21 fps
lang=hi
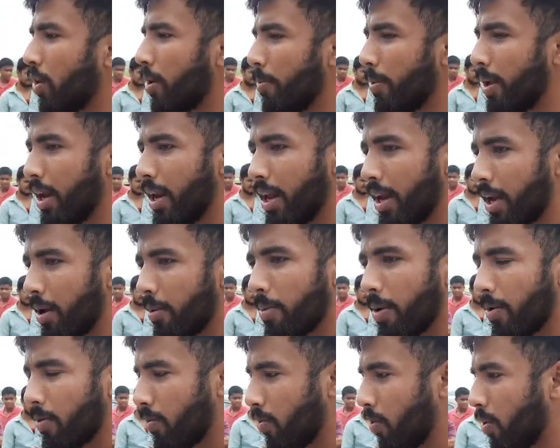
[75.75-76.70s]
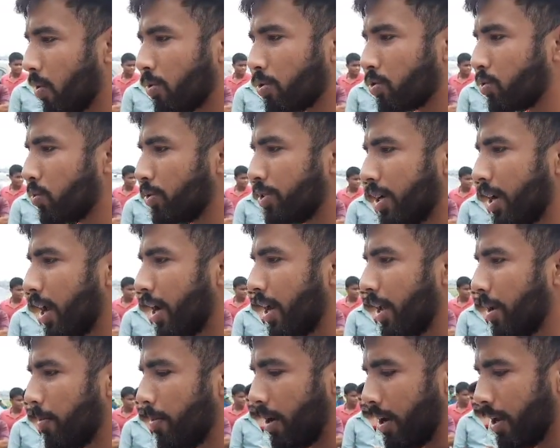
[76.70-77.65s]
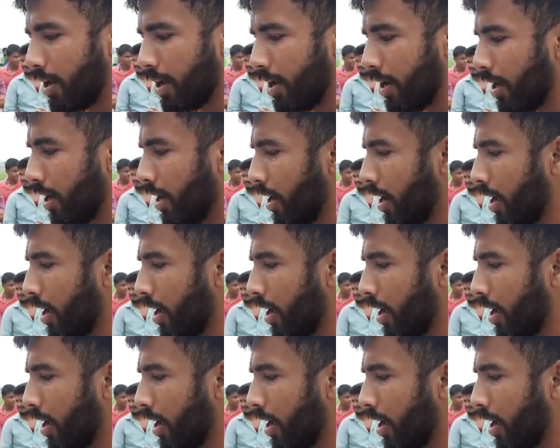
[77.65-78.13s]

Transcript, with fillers: कोई मिलने की वो सूचना नहीं मिलेगी